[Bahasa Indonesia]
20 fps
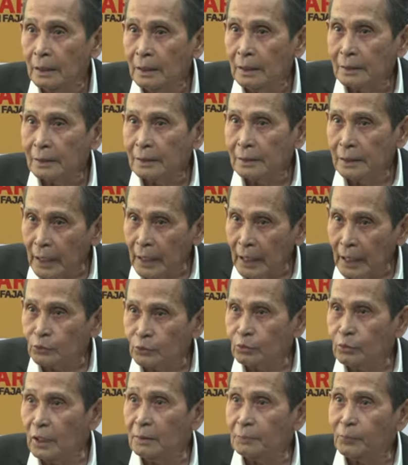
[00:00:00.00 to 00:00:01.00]
Dia
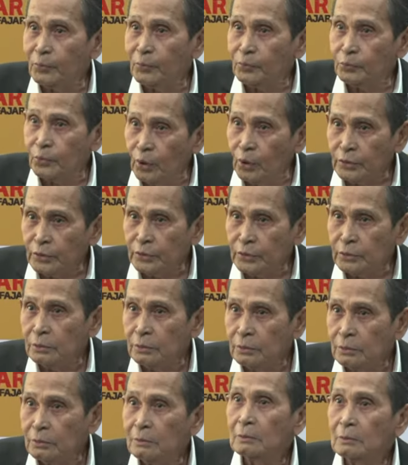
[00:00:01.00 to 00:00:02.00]
sudah diputus
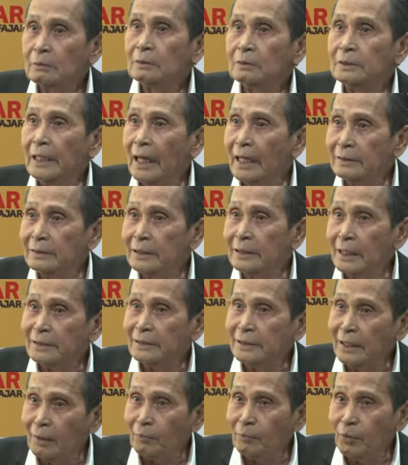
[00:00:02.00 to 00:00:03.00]
dan dia
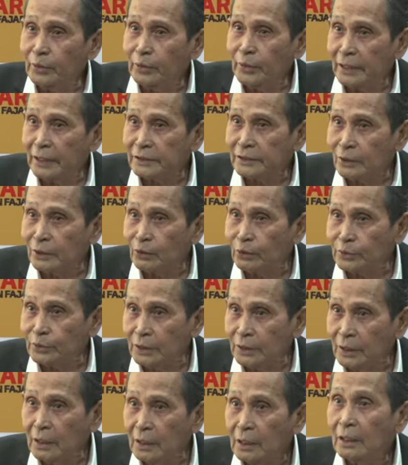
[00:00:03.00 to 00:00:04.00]
tidak mau
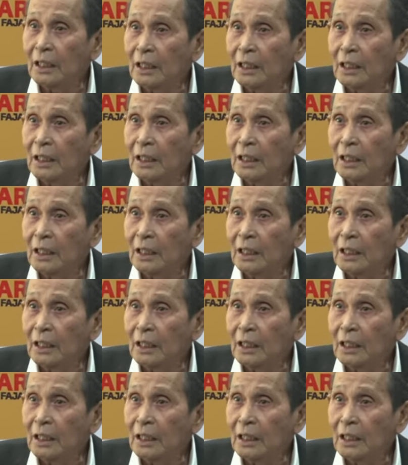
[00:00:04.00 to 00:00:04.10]
dieksekusi.